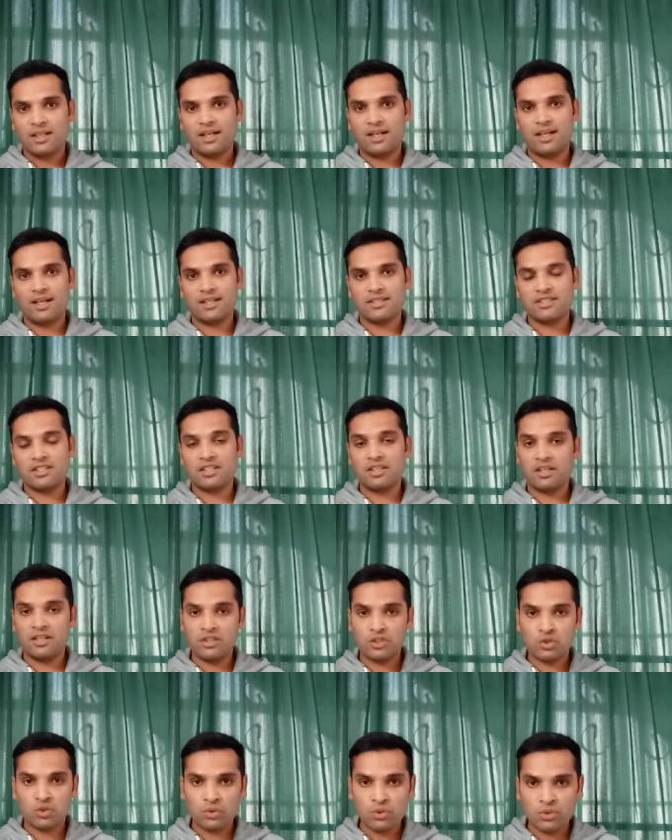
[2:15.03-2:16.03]
आ,
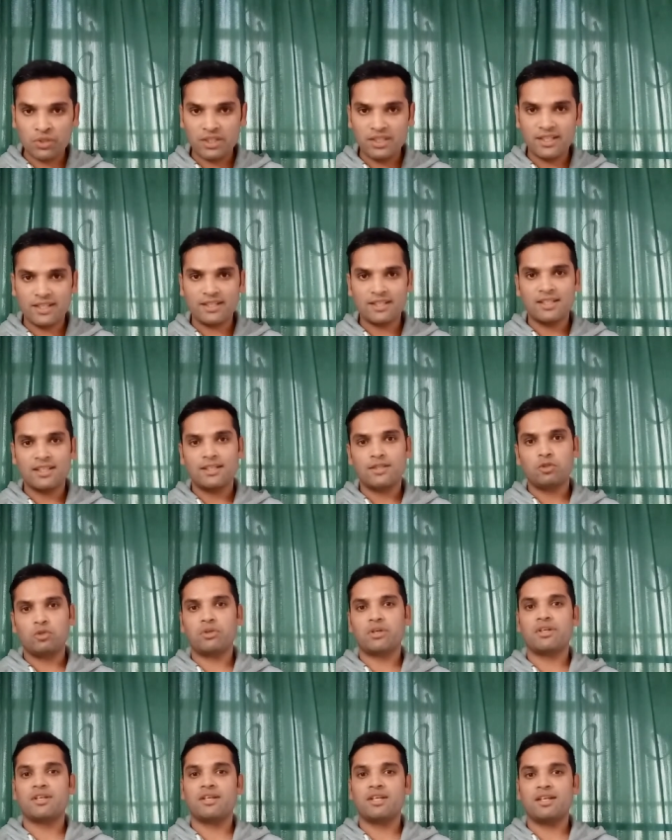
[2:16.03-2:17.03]
सीखने शुरू किए
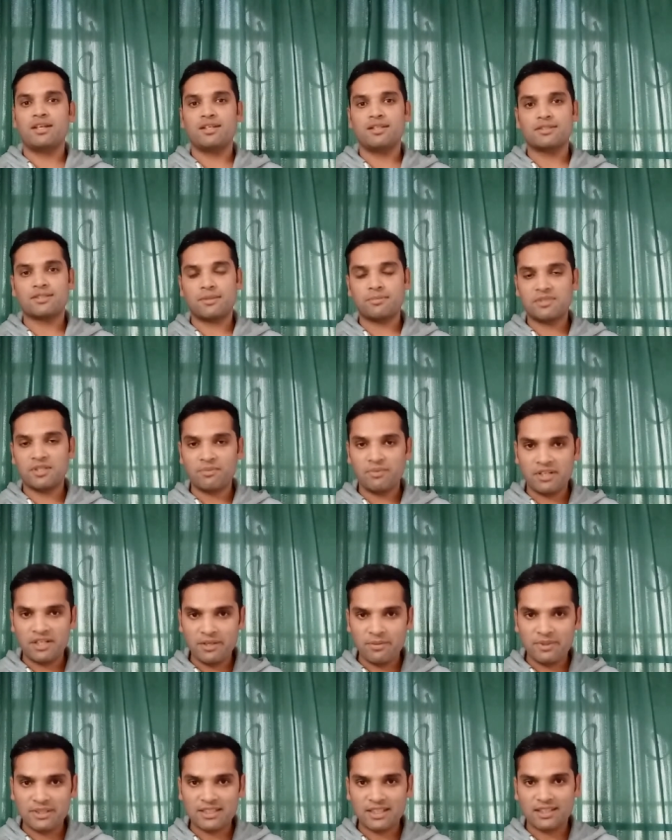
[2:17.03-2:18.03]
क्योंकि सब्ज़ी
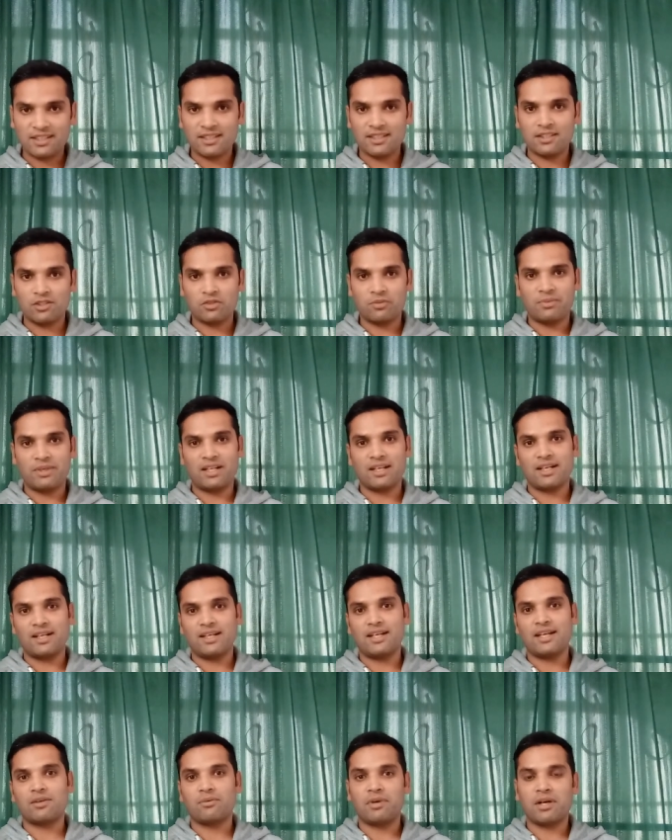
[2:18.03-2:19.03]
मंडी में जाते थे तो मैंने कहा
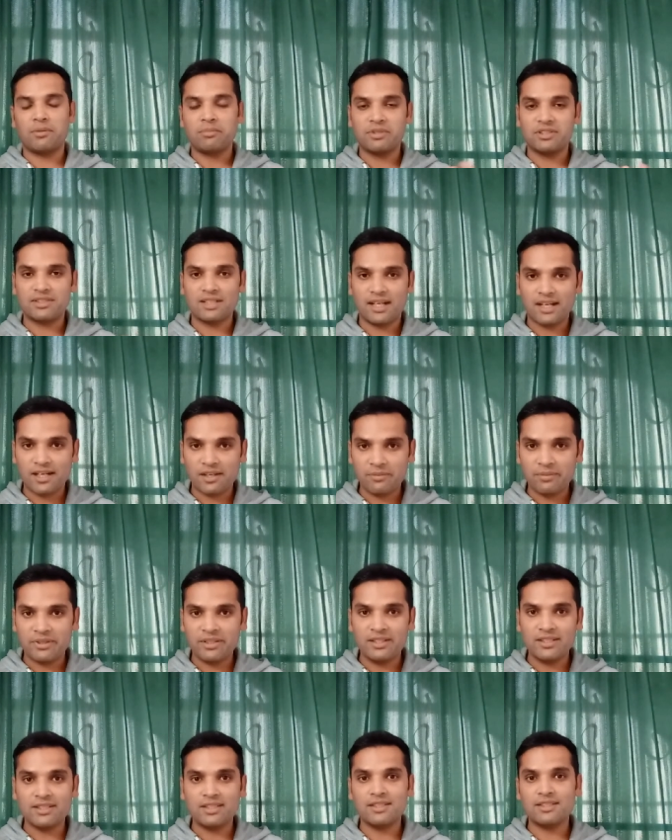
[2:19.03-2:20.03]
यार वहाँ पर जाकर
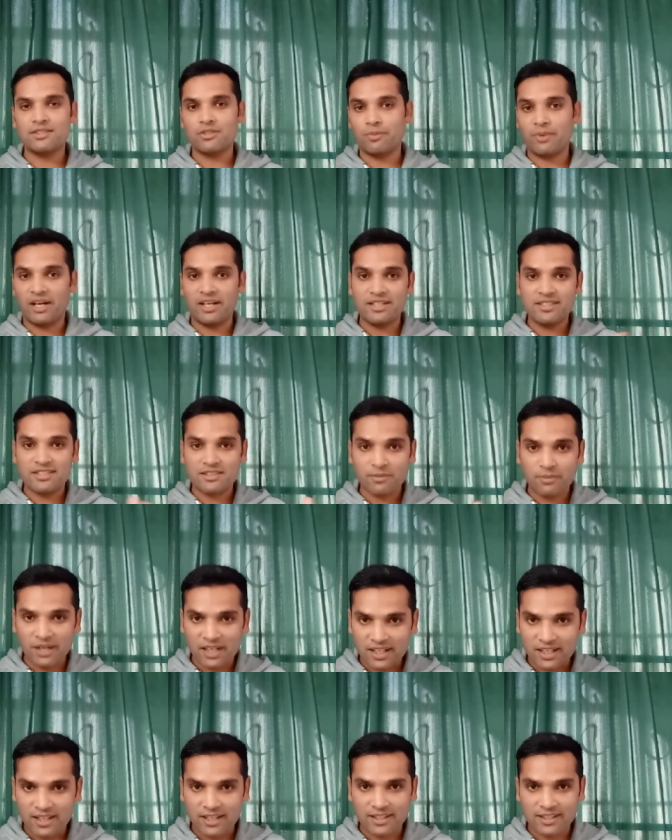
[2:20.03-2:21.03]
भी ज़बान
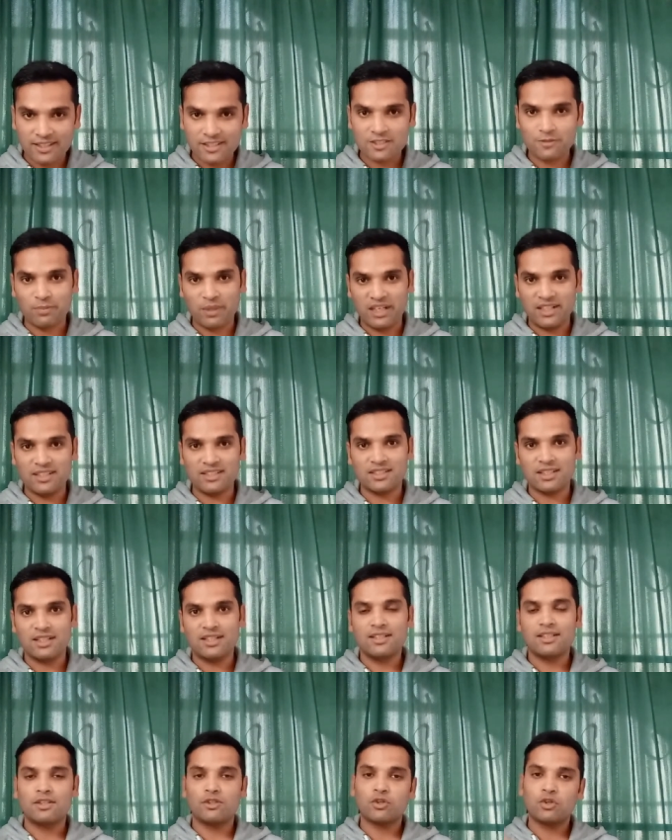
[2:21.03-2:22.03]
इस्तेमाल करनी है स्पेनिश
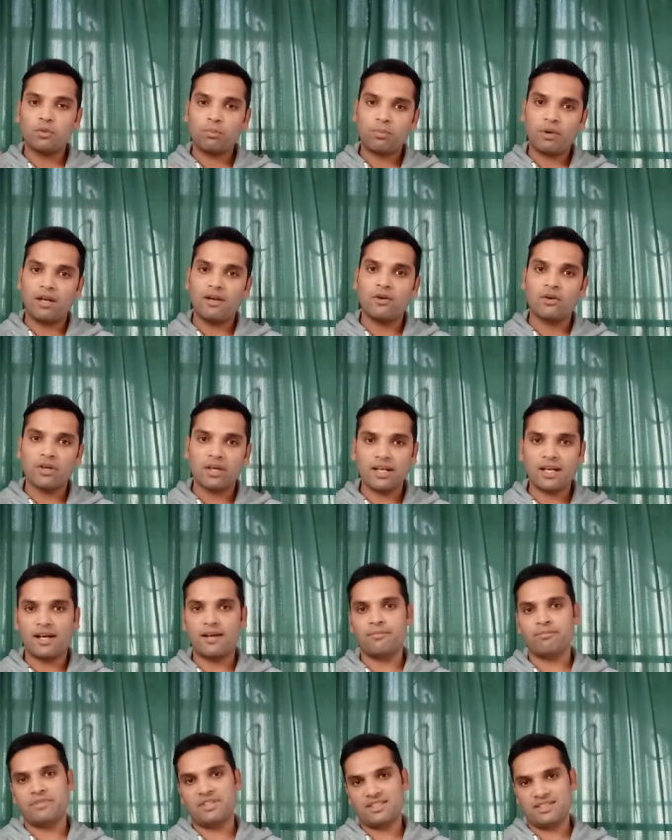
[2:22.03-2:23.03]
तो फलों के
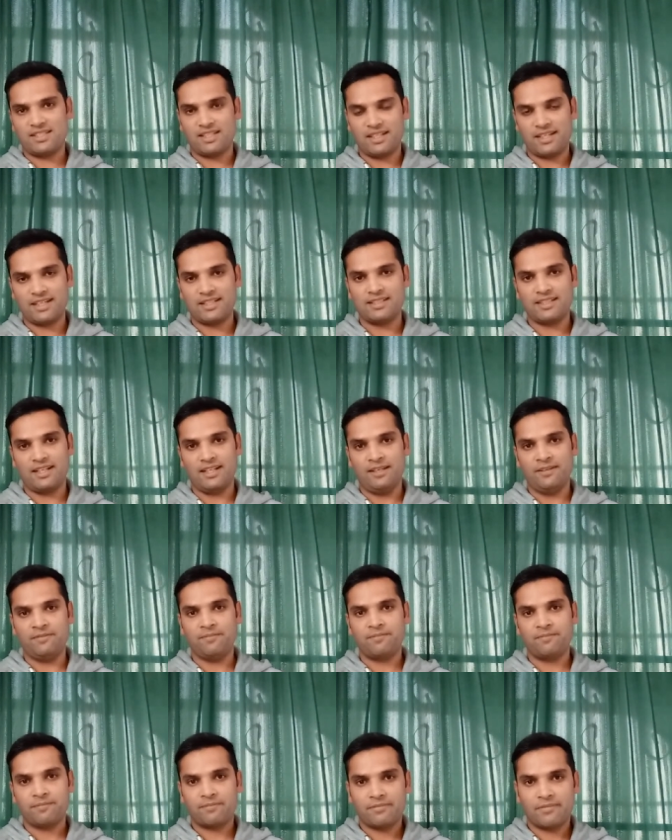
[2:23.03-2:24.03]
नाम भी सीखे जाएँ
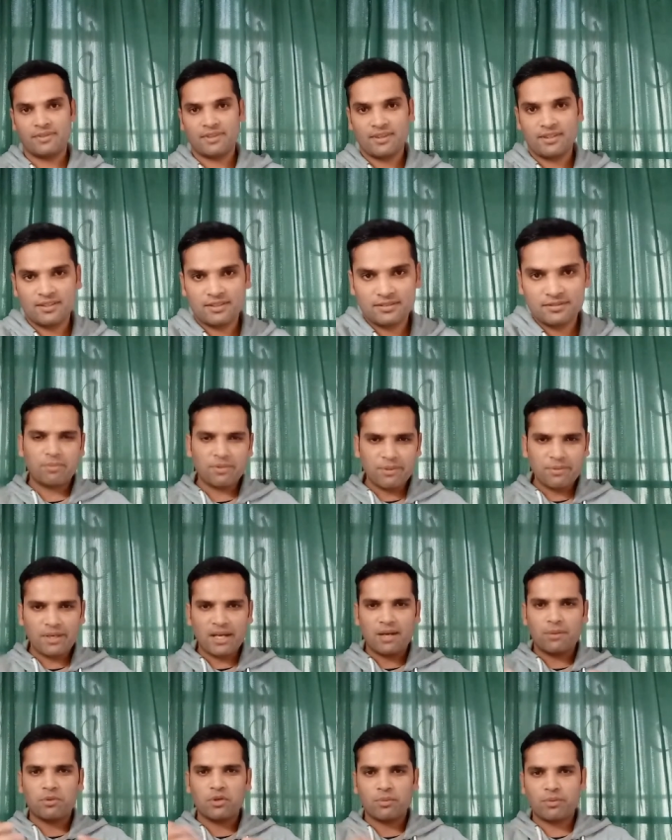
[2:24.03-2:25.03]
अभी मैं
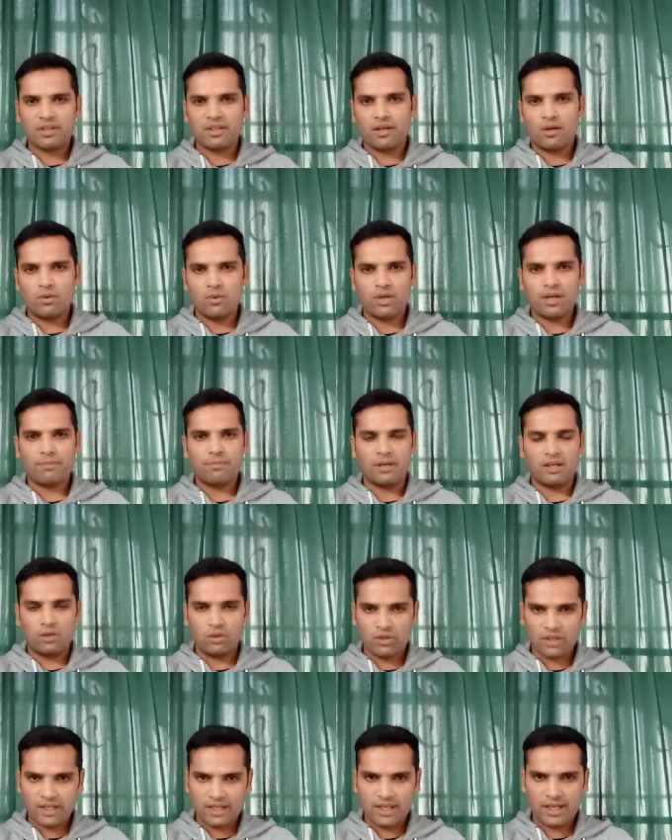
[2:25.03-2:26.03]
आपको बताऊँगा
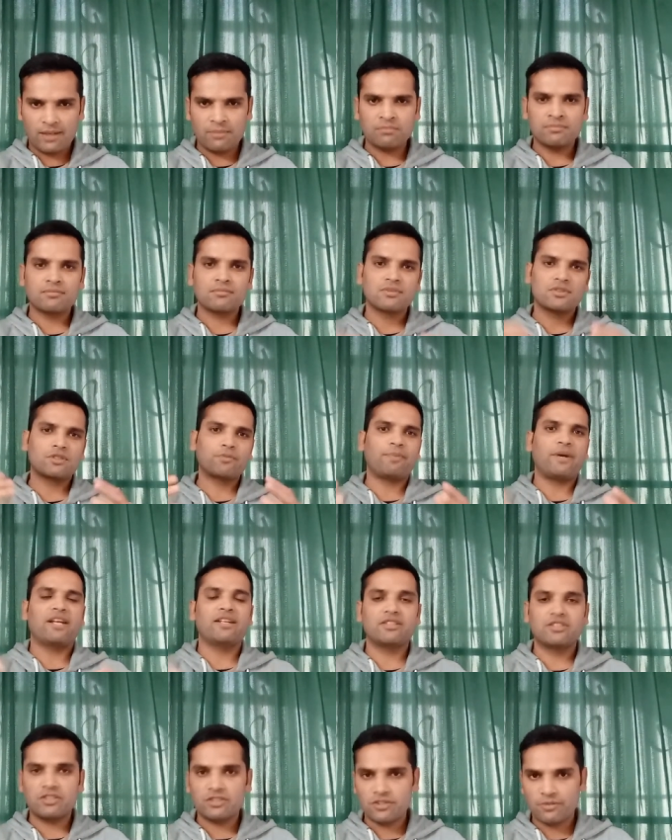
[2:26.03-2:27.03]
फलों के नाम
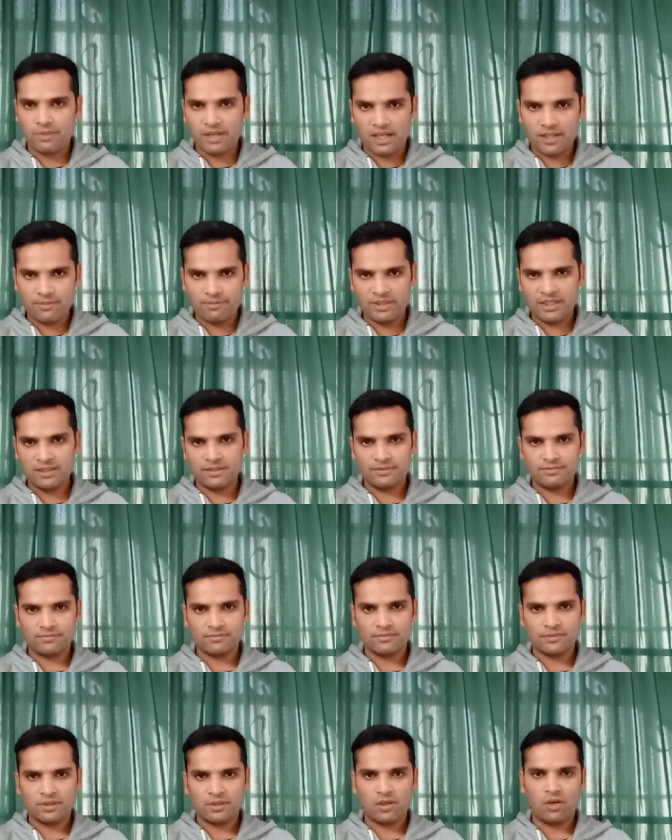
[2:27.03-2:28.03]
स्पेनिश ज़बान में
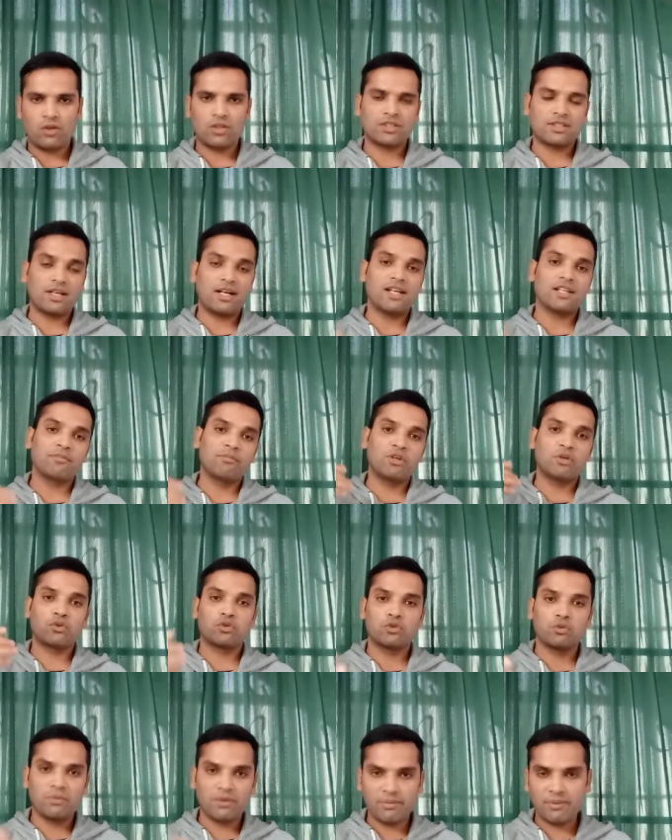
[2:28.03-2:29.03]
और साथ में
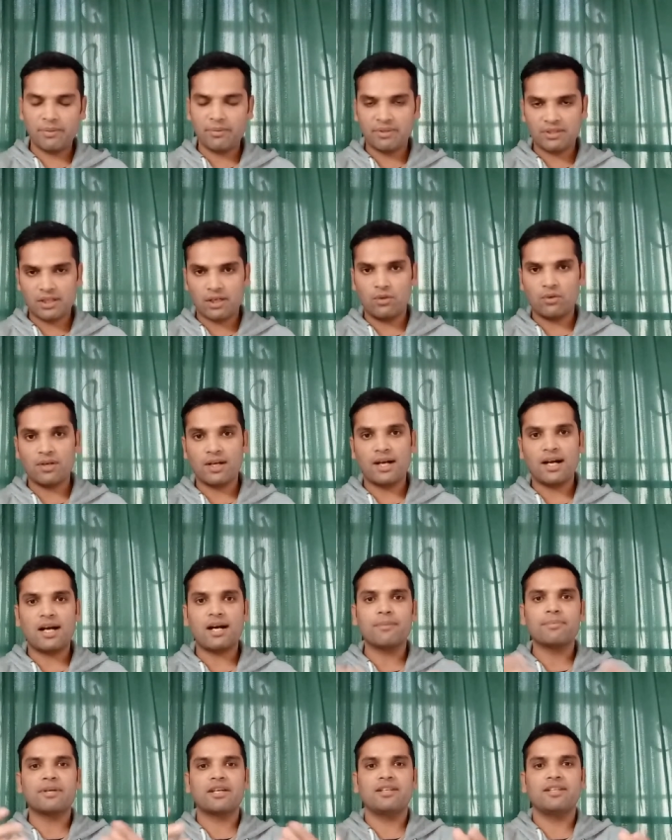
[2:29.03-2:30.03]
उर्दू में भी बताऊँगा
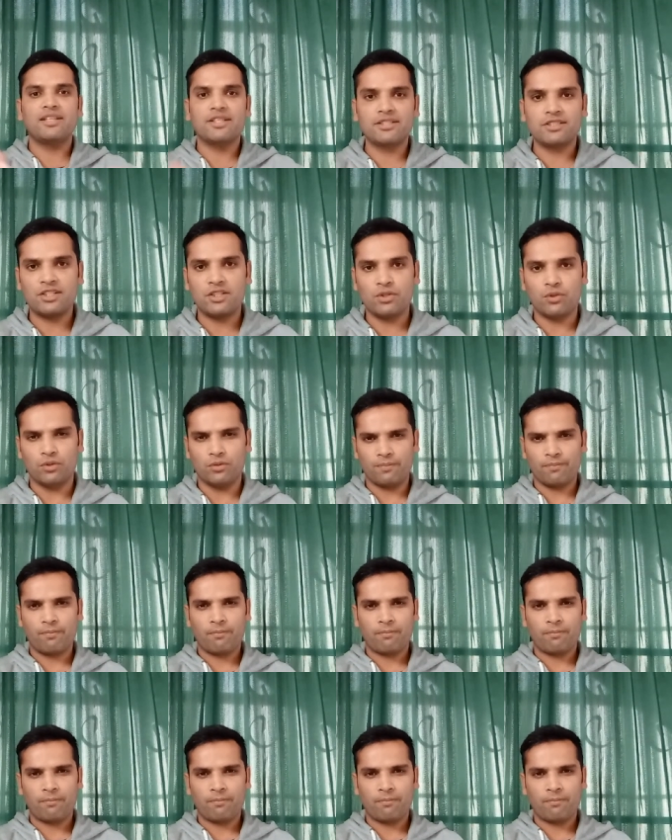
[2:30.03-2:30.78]
आपके लिए ईजी हो